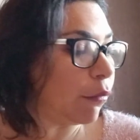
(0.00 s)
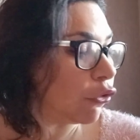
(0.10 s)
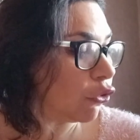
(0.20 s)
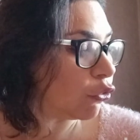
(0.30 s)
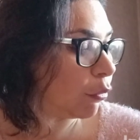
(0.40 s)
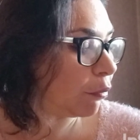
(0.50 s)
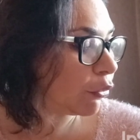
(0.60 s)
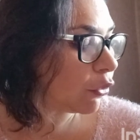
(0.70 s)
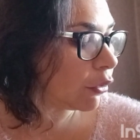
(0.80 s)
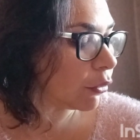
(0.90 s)
Moi j'en suis
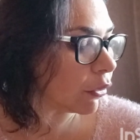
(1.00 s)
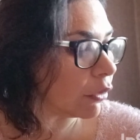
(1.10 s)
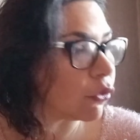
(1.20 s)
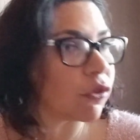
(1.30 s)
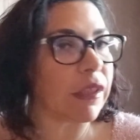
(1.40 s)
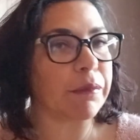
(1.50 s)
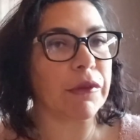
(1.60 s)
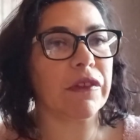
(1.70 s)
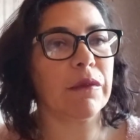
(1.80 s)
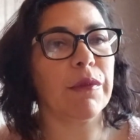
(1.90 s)
plutôt contente de cette
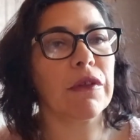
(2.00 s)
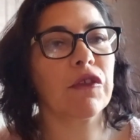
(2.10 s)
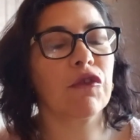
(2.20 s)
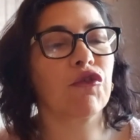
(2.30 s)
petite box.